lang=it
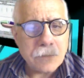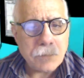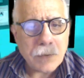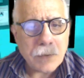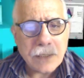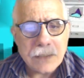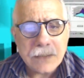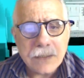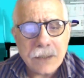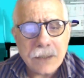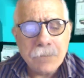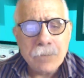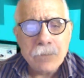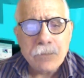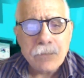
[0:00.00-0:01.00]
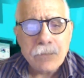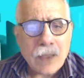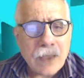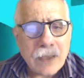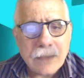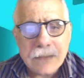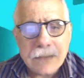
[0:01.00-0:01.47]
altri paesi
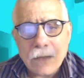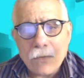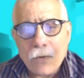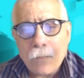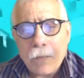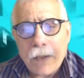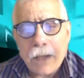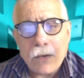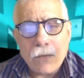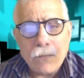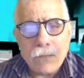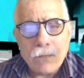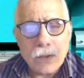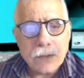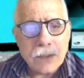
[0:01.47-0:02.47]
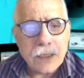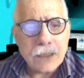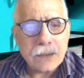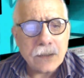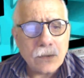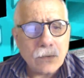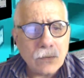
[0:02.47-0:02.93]
extraeuropei con voli
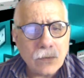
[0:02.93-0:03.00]
diretti